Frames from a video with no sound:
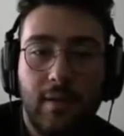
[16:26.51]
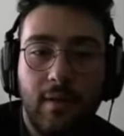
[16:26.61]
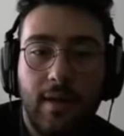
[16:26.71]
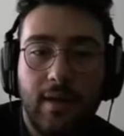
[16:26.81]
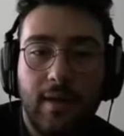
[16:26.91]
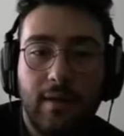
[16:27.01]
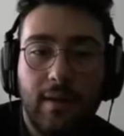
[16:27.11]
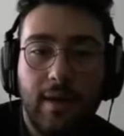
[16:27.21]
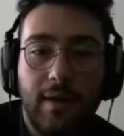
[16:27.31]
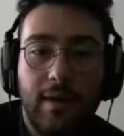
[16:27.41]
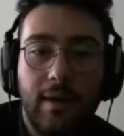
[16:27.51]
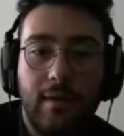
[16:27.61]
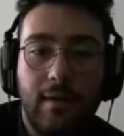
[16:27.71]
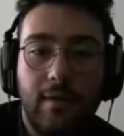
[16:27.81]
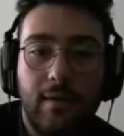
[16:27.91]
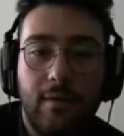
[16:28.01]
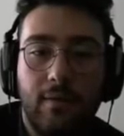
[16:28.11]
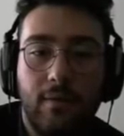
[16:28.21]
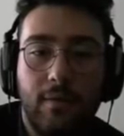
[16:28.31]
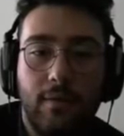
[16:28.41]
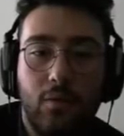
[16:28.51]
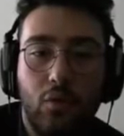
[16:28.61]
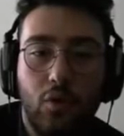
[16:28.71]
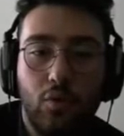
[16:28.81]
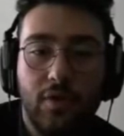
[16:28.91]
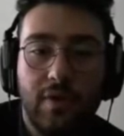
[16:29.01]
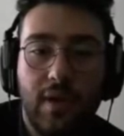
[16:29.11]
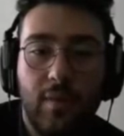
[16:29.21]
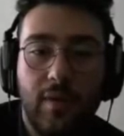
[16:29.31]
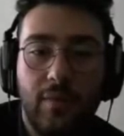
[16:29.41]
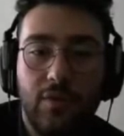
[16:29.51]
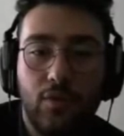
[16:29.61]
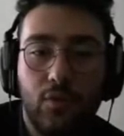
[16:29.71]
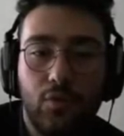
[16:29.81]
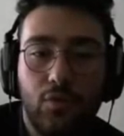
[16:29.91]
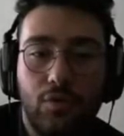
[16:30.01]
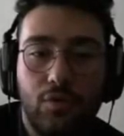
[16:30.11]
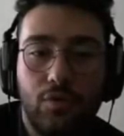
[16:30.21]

hareketlerle yolumuza devam etmeye çalışıyoruz.